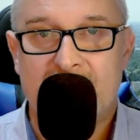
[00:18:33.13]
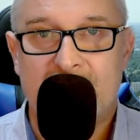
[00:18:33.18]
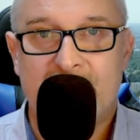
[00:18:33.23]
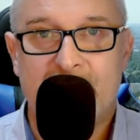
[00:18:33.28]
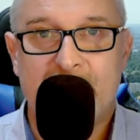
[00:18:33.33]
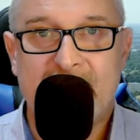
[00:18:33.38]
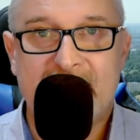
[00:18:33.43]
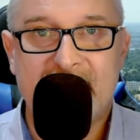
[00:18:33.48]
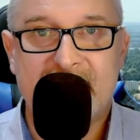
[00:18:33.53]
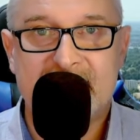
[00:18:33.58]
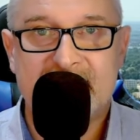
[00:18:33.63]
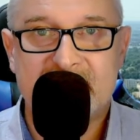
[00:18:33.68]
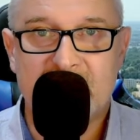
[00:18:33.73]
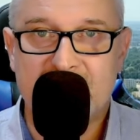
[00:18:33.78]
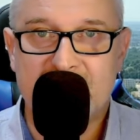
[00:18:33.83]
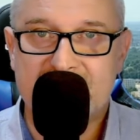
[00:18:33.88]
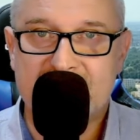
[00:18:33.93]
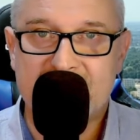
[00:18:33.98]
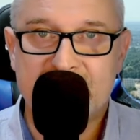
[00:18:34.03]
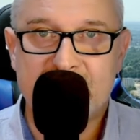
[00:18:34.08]
Panie
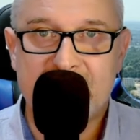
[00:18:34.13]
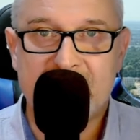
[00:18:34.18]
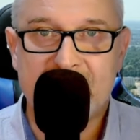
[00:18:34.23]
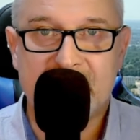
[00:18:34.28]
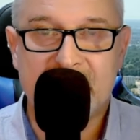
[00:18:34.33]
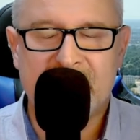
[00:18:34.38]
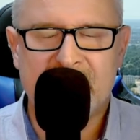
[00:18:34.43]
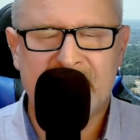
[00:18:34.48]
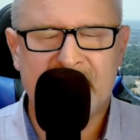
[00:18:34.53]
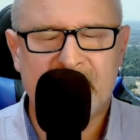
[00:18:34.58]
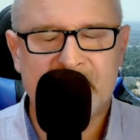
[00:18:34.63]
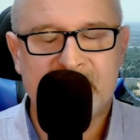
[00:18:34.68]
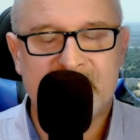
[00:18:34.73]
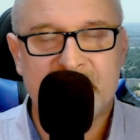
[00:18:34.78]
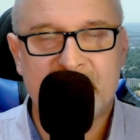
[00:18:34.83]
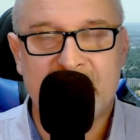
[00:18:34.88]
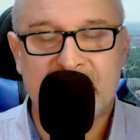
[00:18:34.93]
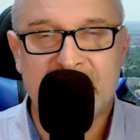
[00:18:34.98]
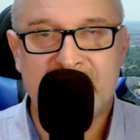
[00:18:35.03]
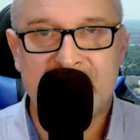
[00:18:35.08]
Stoltenberg, nie wiem, czy
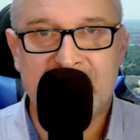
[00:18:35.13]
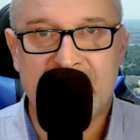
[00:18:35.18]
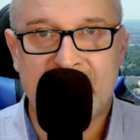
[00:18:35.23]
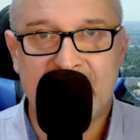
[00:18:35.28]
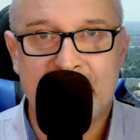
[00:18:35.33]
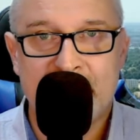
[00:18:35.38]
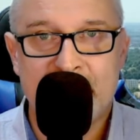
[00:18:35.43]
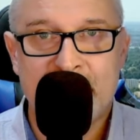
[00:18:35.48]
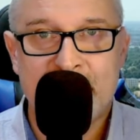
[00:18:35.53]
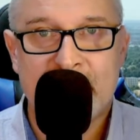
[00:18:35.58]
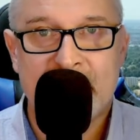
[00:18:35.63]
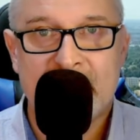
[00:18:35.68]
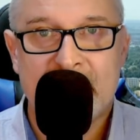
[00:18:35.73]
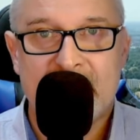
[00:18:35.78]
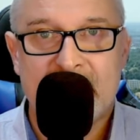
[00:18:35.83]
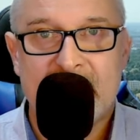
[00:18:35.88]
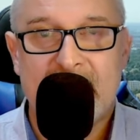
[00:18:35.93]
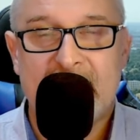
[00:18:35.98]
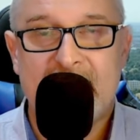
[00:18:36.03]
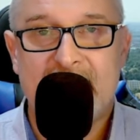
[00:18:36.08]
pan wie,
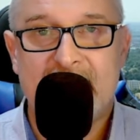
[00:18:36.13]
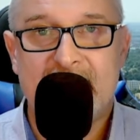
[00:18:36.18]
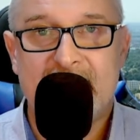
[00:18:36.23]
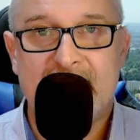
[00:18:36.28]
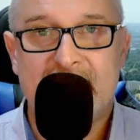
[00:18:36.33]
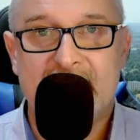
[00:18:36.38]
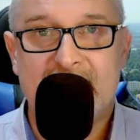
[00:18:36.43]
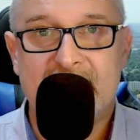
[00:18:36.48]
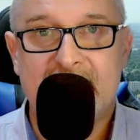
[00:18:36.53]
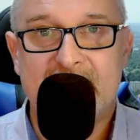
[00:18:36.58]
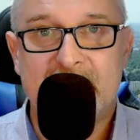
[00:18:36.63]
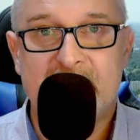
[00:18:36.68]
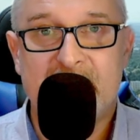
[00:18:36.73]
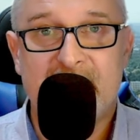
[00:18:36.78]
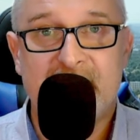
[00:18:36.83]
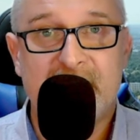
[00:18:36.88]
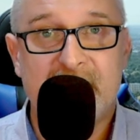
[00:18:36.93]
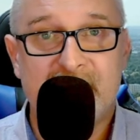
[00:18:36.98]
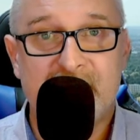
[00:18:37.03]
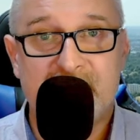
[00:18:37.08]
ale y,
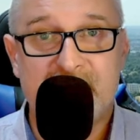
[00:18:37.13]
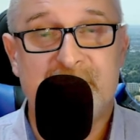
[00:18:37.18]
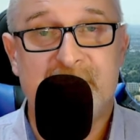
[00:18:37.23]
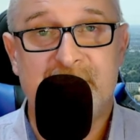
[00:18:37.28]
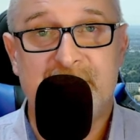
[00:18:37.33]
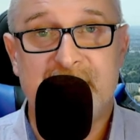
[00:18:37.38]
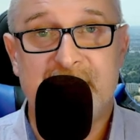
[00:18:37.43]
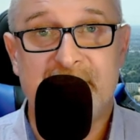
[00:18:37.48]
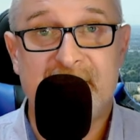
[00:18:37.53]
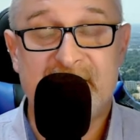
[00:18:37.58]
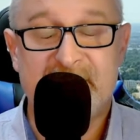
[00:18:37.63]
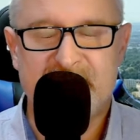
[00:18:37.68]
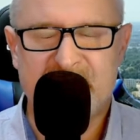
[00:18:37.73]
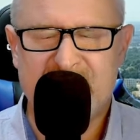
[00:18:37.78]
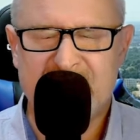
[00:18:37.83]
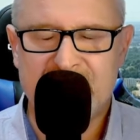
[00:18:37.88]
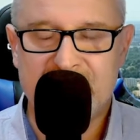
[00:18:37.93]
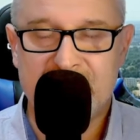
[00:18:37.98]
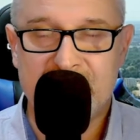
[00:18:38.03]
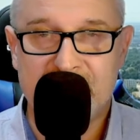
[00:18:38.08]
Brytyjczycy się
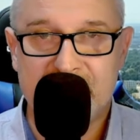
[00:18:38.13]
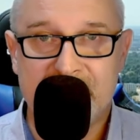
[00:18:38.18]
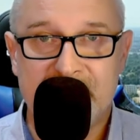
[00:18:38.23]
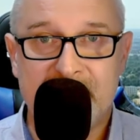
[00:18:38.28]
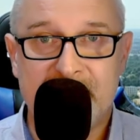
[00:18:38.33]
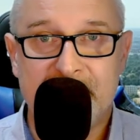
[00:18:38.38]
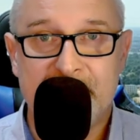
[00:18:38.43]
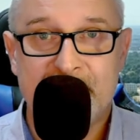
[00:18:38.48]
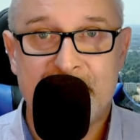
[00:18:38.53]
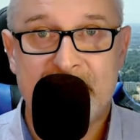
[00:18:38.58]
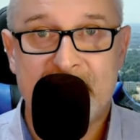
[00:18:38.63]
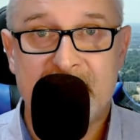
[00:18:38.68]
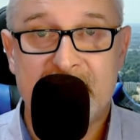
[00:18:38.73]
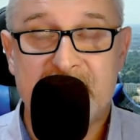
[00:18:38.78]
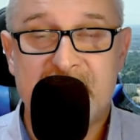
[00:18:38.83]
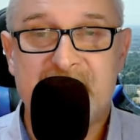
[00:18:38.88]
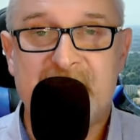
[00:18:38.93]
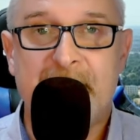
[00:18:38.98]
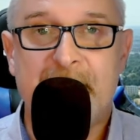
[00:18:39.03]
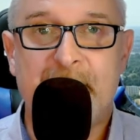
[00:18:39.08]
wysprzęglili,
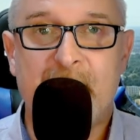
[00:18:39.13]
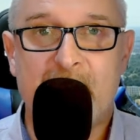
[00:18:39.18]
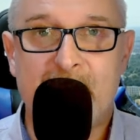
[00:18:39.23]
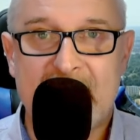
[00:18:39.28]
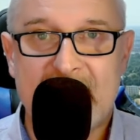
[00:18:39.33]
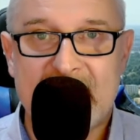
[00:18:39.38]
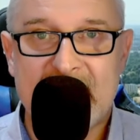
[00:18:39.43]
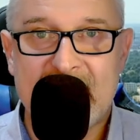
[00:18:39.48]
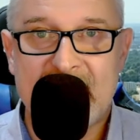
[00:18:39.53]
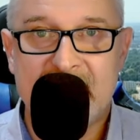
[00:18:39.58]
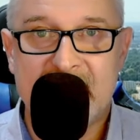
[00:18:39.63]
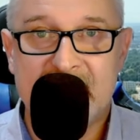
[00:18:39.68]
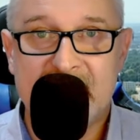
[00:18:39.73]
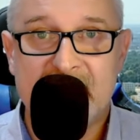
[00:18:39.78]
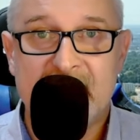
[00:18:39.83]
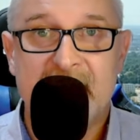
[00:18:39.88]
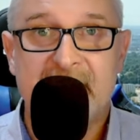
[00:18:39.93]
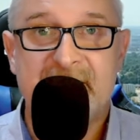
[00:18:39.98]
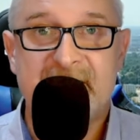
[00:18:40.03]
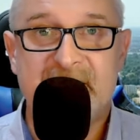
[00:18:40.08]
że pomagali,
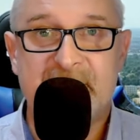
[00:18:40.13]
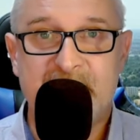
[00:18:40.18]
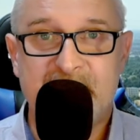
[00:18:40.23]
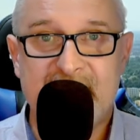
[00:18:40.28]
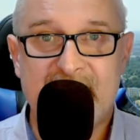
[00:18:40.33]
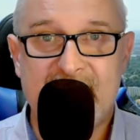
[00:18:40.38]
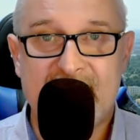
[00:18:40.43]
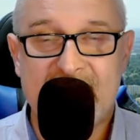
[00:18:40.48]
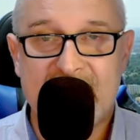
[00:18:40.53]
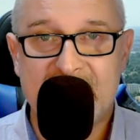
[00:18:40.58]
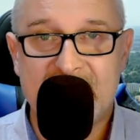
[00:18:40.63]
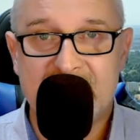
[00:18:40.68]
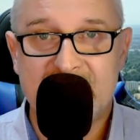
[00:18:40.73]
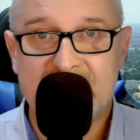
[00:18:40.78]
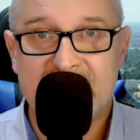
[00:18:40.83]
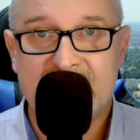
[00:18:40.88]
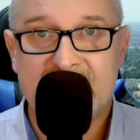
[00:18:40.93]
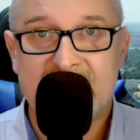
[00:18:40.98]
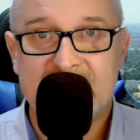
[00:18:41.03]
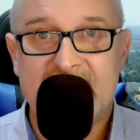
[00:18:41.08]
wspierali
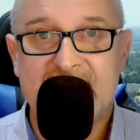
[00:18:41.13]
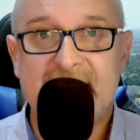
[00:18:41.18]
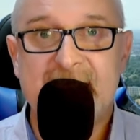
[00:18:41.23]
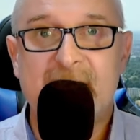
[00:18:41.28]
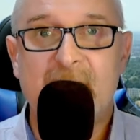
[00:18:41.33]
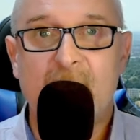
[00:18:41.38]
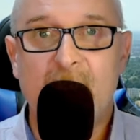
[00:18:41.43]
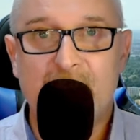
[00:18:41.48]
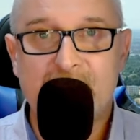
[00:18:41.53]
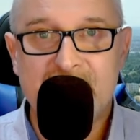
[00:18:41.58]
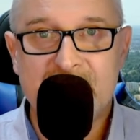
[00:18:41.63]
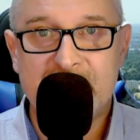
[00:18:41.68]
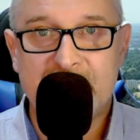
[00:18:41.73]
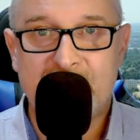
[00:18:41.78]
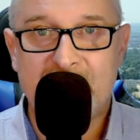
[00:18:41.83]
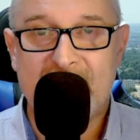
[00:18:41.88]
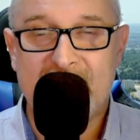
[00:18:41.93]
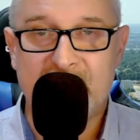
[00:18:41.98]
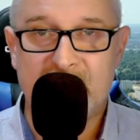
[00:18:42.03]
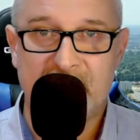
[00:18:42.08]
i oni
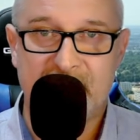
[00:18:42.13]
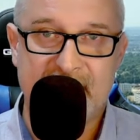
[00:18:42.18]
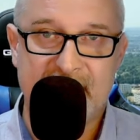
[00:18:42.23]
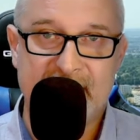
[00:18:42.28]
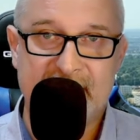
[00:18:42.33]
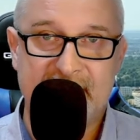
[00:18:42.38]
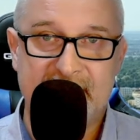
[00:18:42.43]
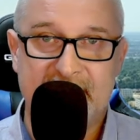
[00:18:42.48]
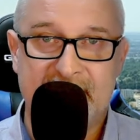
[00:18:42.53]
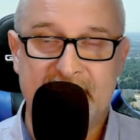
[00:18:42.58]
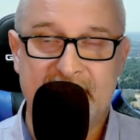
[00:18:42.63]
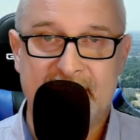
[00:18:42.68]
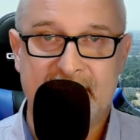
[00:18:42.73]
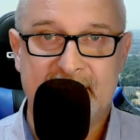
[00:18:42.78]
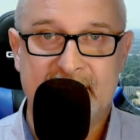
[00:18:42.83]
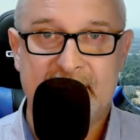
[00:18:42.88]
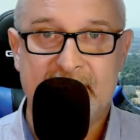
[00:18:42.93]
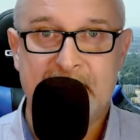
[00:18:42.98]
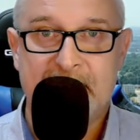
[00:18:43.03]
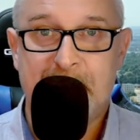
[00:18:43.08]
planowali
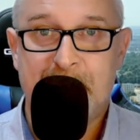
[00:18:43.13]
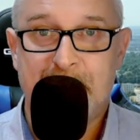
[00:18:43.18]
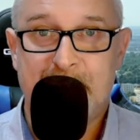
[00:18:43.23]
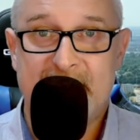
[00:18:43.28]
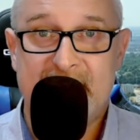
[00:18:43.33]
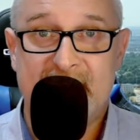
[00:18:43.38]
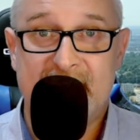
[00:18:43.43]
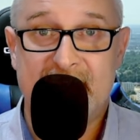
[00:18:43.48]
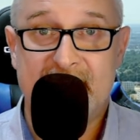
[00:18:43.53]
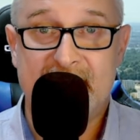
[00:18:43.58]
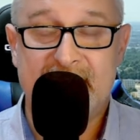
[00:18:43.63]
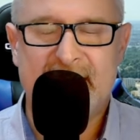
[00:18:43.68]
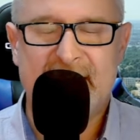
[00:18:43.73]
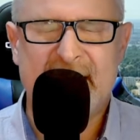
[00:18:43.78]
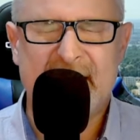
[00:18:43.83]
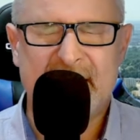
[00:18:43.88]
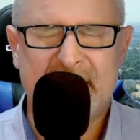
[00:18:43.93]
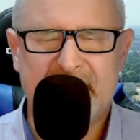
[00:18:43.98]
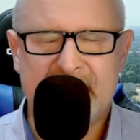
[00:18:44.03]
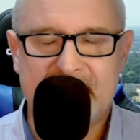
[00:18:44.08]
y,
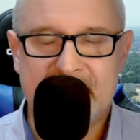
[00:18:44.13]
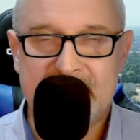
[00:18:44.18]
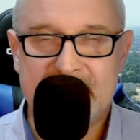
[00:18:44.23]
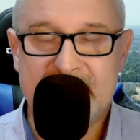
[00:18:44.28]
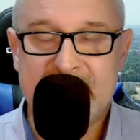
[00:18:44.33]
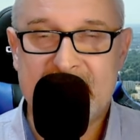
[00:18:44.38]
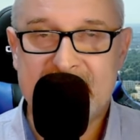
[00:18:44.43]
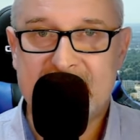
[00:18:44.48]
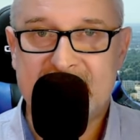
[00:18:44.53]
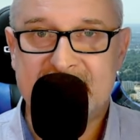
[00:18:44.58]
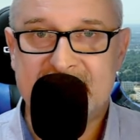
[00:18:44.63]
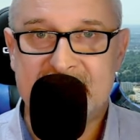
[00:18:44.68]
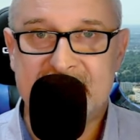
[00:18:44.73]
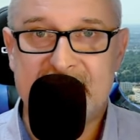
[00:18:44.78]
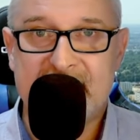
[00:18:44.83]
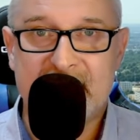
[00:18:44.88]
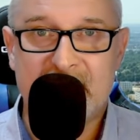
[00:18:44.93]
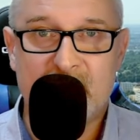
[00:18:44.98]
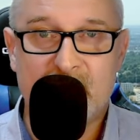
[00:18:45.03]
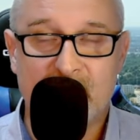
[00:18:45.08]
ten y, najazd
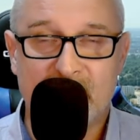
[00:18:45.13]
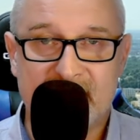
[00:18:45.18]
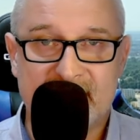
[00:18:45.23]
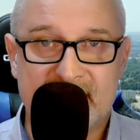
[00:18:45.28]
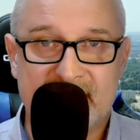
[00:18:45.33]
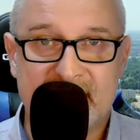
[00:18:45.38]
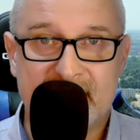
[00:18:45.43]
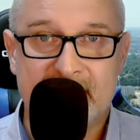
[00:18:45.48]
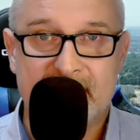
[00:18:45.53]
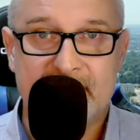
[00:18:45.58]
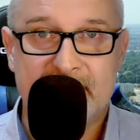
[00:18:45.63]
na Kursk.